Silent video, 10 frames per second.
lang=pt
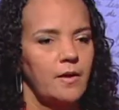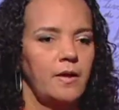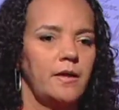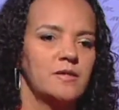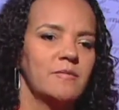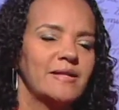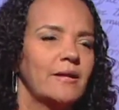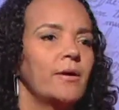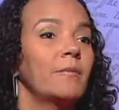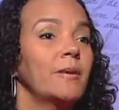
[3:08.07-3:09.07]
Esse
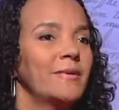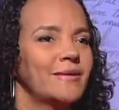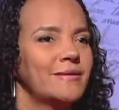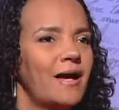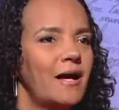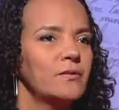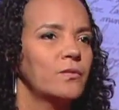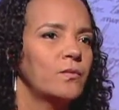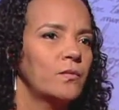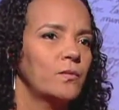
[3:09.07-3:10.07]
material é implementado
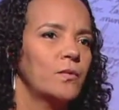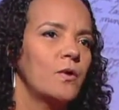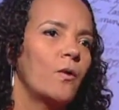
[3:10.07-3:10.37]
com